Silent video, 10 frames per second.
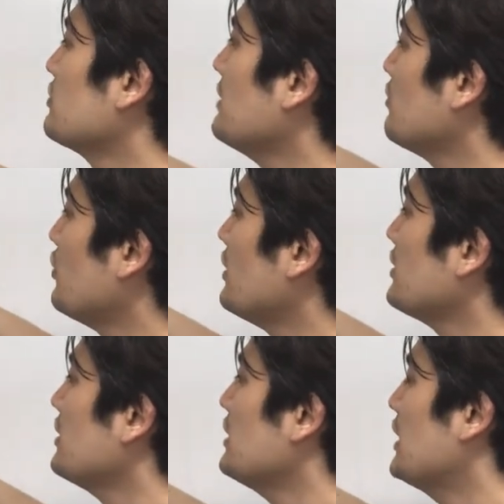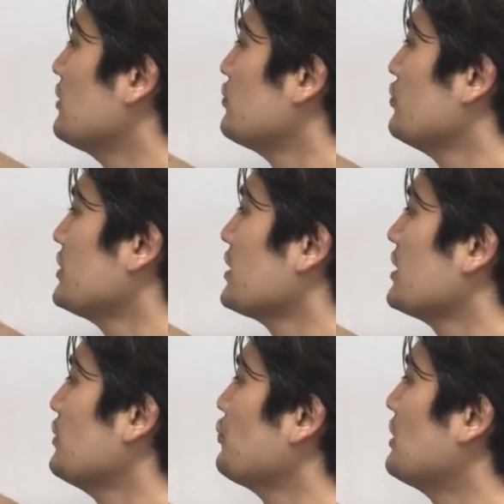まあこれあの中斜課
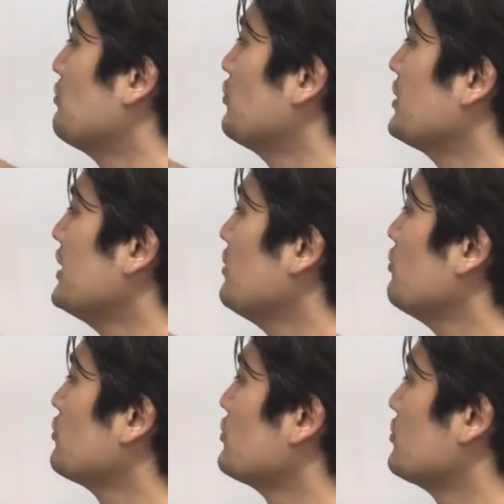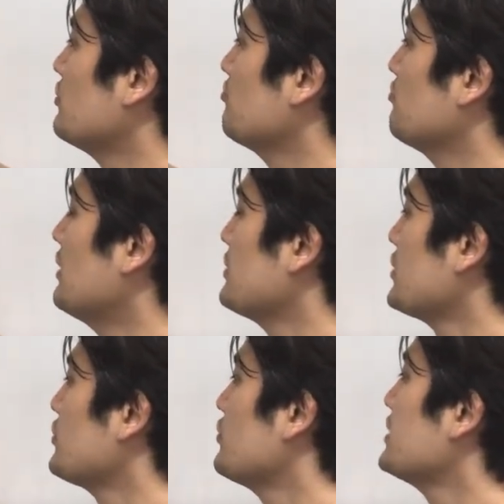筋とかも第二肋骨、まあ、付
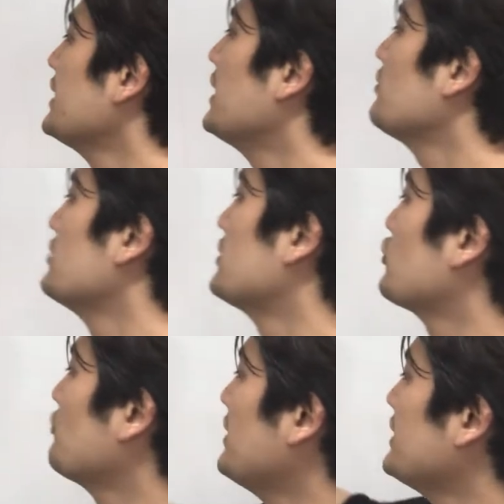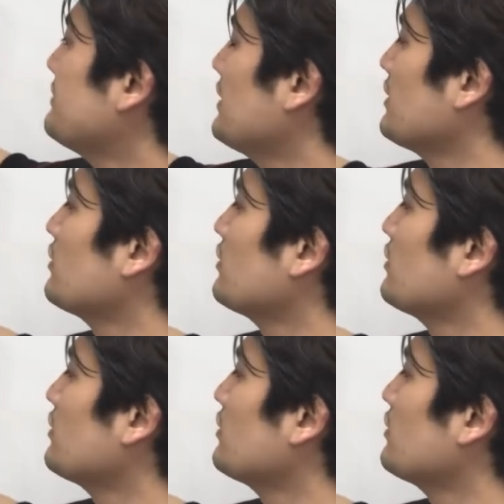着する繊維あるんですけどまあ1番っ